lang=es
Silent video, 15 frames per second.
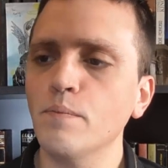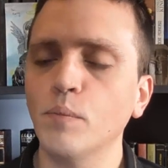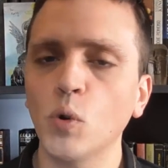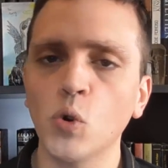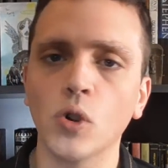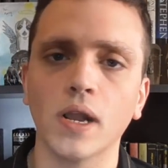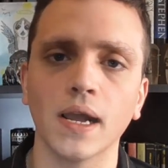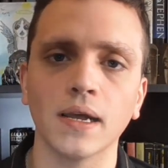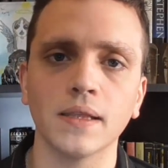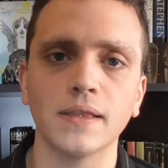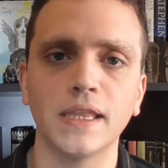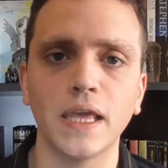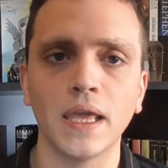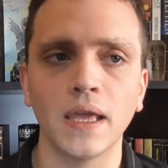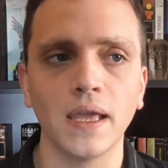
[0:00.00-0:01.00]
en busca
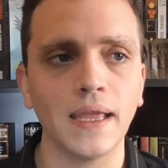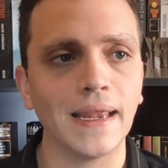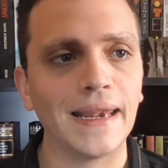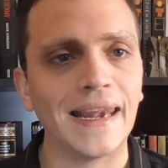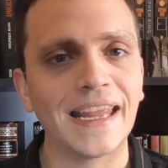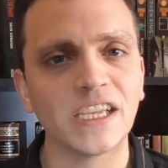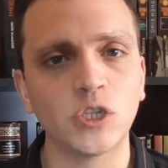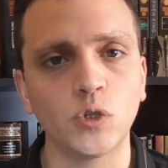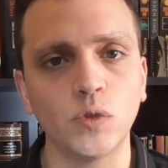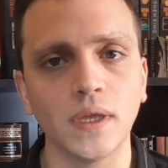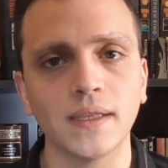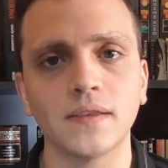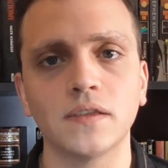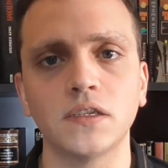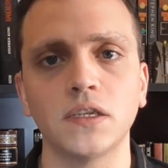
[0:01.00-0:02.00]
de la
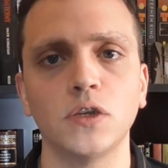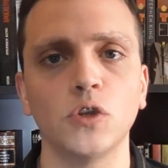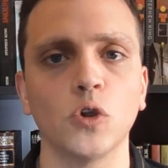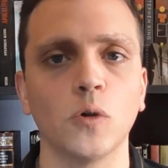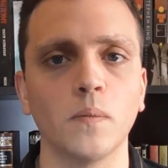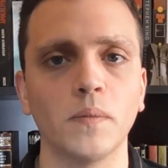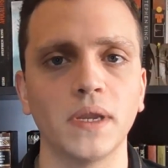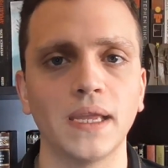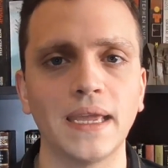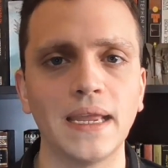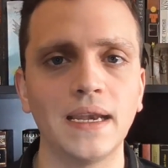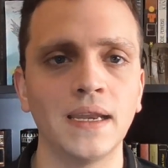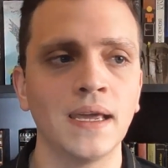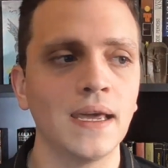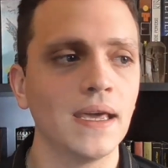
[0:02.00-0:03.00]
ciudad sin nombre.
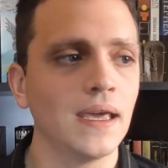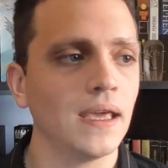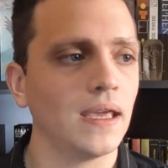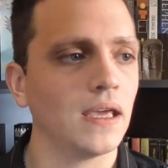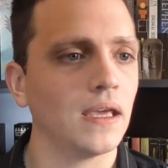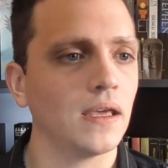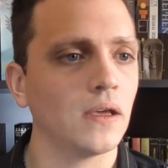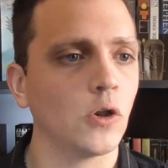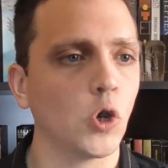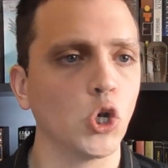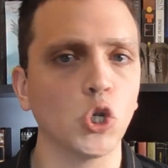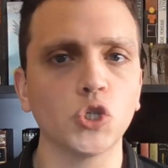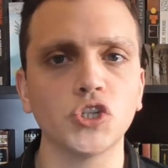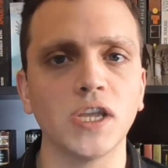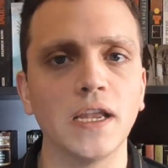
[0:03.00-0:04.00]
Él eh,
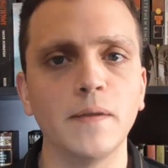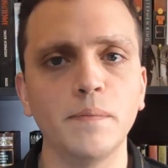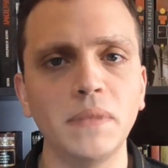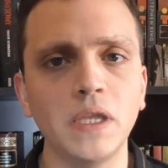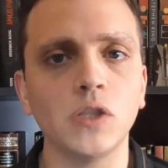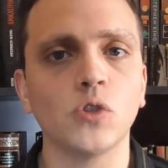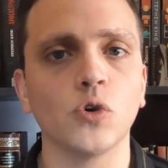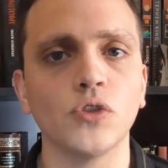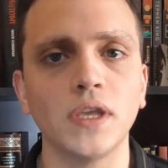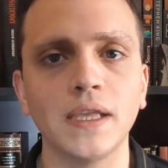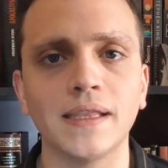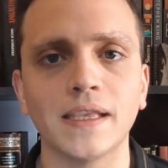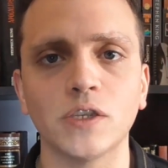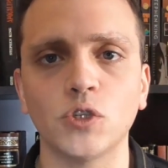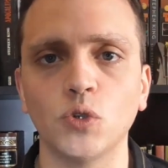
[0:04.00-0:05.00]
conoce el mito de
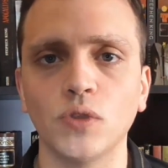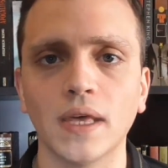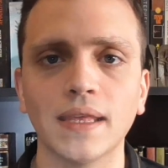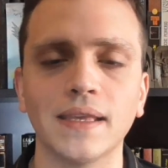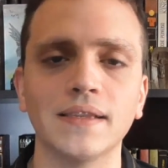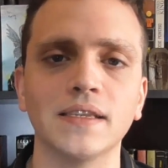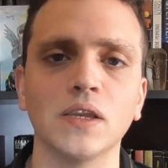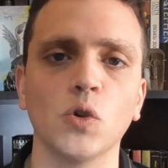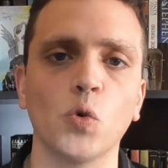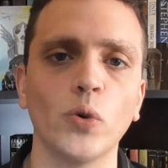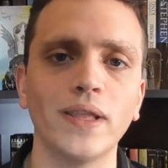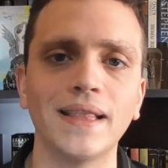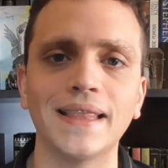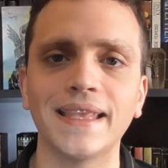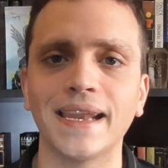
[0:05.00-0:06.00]
esta ciudad que se
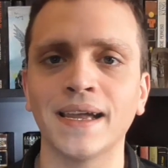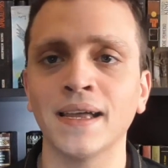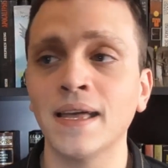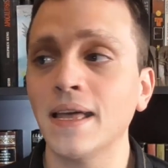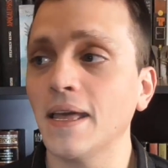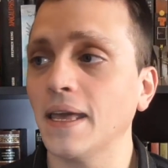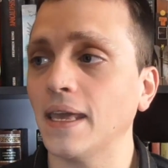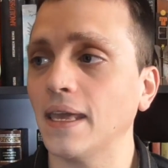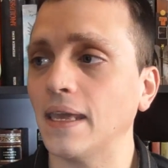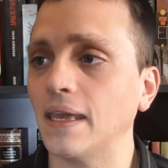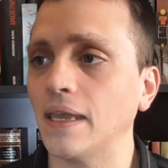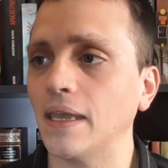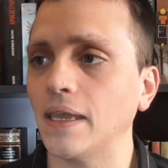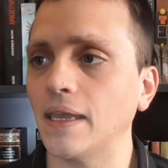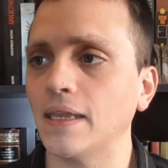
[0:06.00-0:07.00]
encuentra
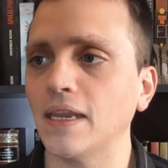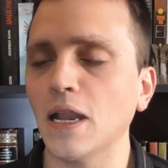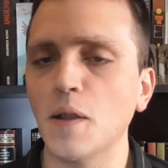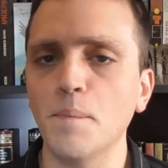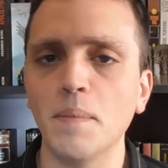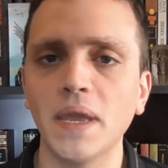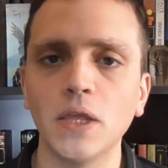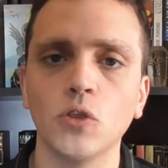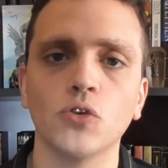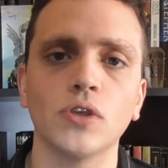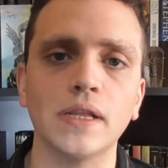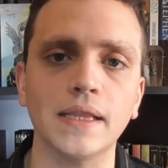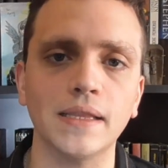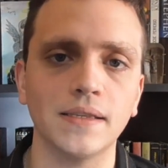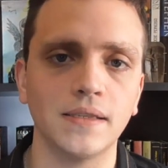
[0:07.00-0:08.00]
eh, en el medio
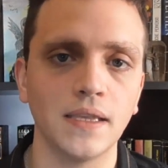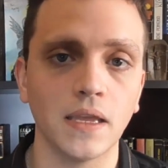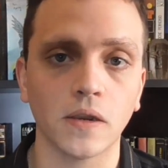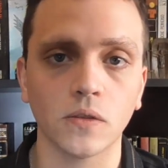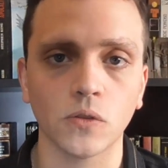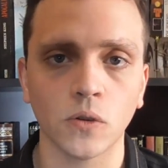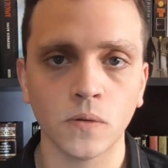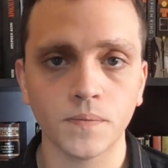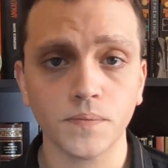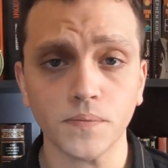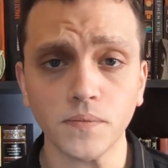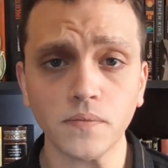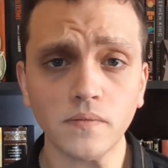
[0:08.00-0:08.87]
del desierto.